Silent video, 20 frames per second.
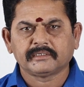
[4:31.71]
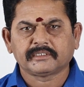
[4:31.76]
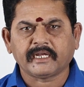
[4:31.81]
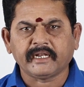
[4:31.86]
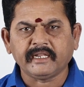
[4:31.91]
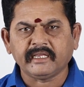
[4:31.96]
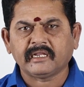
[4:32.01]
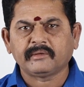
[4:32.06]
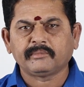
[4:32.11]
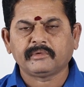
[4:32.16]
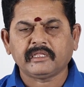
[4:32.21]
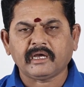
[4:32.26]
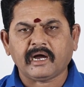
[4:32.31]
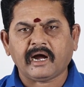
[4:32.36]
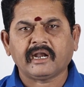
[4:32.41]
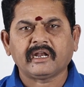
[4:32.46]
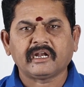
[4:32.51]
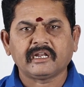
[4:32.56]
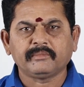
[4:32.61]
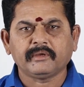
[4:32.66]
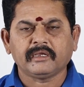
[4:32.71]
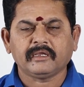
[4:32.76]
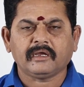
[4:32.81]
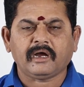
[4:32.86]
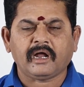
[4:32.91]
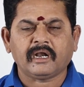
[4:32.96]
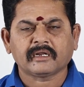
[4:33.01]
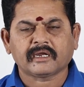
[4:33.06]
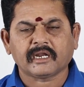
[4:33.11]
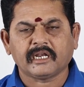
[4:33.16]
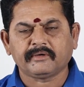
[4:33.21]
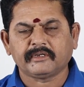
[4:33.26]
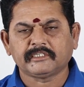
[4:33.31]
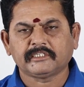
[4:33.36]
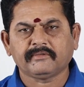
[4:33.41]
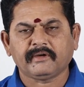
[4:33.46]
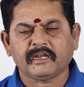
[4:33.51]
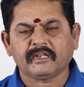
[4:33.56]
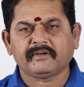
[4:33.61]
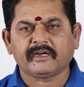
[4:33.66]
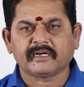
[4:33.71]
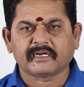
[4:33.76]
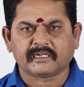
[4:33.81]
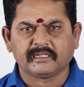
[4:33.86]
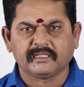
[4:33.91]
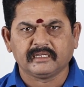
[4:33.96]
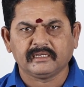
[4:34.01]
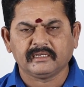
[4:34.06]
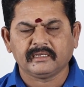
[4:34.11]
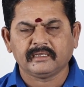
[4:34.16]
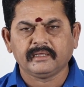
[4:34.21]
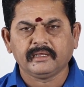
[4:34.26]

சனி என்பது ஆளடிமை ஆட்களை வச்சு வேலை வாங்குறது